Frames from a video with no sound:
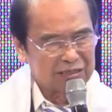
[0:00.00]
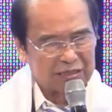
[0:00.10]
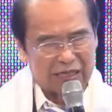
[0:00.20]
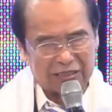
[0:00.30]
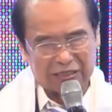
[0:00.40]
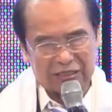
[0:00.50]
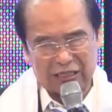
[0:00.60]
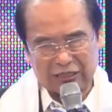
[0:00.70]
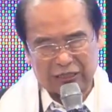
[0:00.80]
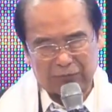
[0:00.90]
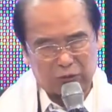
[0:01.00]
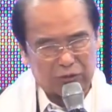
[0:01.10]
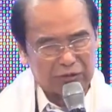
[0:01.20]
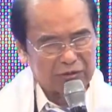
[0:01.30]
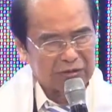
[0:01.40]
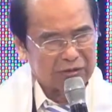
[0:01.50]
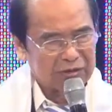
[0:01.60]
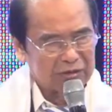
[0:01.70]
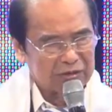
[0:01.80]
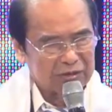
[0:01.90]
jangan cina cabul
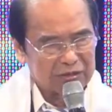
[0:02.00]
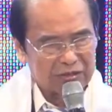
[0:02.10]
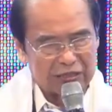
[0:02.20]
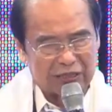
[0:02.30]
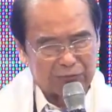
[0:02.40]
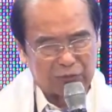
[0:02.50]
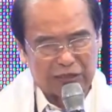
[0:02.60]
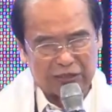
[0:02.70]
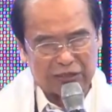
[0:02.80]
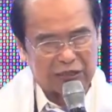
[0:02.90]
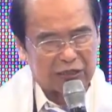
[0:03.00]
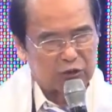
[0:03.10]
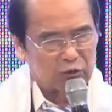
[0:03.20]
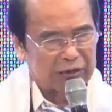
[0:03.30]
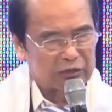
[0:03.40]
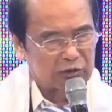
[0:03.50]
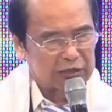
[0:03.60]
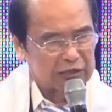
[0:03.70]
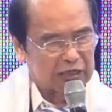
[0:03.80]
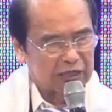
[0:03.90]
jangan punya istri kedua itu
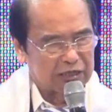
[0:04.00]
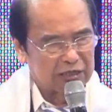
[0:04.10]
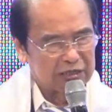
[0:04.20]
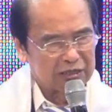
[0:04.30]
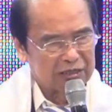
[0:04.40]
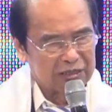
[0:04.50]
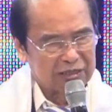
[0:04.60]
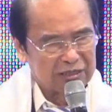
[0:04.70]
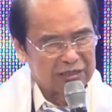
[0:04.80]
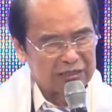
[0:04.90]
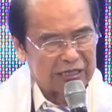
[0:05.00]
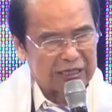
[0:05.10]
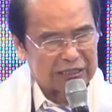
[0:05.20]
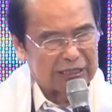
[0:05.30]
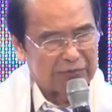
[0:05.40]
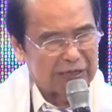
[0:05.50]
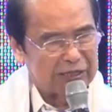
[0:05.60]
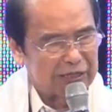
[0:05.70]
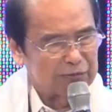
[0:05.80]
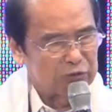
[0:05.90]
ketiga jangan sampai
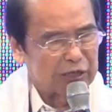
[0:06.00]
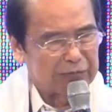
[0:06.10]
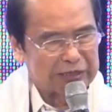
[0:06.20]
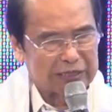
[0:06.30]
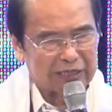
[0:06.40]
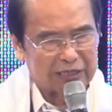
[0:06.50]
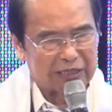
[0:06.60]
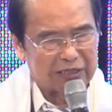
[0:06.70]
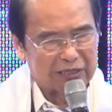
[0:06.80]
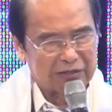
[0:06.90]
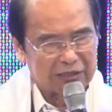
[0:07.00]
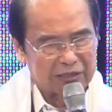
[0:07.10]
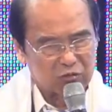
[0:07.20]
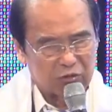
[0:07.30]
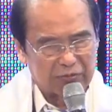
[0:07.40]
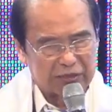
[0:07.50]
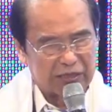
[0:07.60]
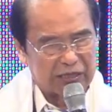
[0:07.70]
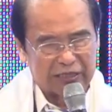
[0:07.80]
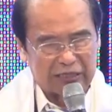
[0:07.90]
Anda punya pacar, suami
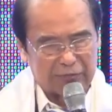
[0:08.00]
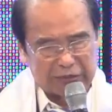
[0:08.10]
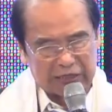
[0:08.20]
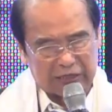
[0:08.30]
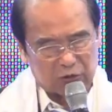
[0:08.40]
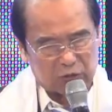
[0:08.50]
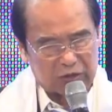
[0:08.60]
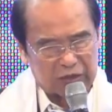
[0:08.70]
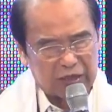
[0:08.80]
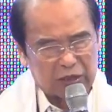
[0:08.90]
saya Anda tidak bisa ke surga.